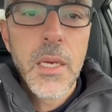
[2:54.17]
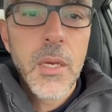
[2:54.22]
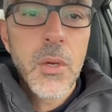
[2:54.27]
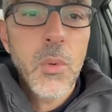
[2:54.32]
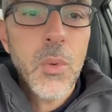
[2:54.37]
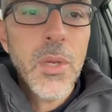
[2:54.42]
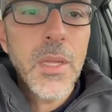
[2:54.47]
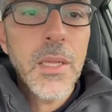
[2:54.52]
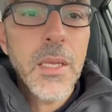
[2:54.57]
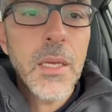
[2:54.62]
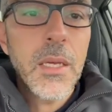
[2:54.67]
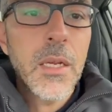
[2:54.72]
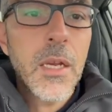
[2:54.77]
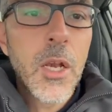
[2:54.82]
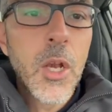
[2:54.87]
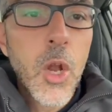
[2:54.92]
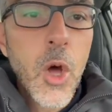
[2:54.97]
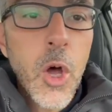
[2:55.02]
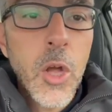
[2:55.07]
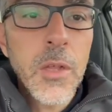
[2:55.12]
Quindi
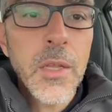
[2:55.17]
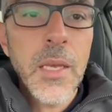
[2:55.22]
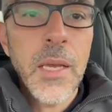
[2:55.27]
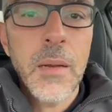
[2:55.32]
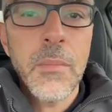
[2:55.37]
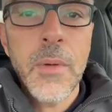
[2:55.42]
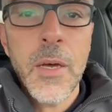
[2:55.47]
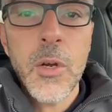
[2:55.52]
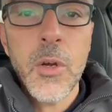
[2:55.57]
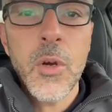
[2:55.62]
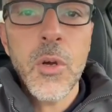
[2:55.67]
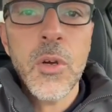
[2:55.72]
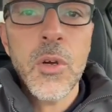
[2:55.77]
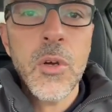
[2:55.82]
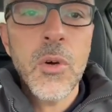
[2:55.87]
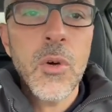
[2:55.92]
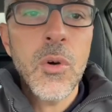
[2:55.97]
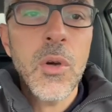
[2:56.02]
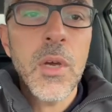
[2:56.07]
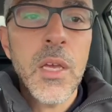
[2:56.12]
lode al
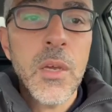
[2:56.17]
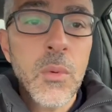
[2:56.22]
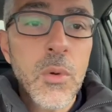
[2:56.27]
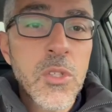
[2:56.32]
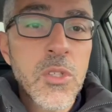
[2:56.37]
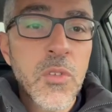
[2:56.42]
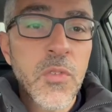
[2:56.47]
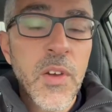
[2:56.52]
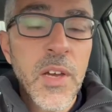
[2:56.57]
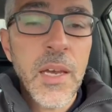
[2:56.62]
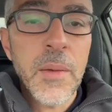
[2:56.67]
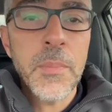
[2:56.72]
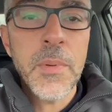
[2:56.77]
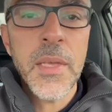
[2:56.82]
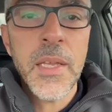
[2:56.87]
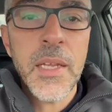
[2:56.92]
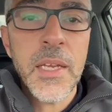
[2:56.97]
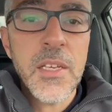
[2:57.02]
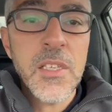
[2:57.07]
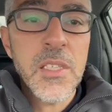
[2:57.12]
Marocco e questo fa
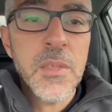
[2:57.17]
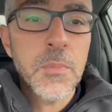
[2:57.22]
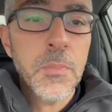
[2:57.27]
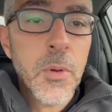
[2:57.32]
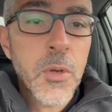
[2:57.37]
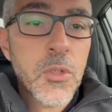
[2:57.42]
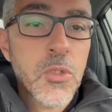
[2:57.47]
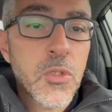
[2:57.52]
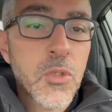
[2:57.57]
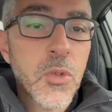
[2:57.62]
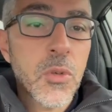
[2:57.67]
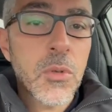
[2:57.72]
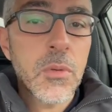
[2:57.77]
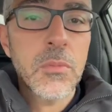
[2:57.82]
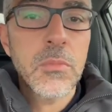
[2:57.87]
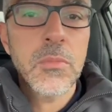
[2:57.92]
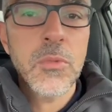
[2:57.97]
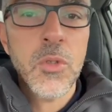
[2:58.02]
capire che si possono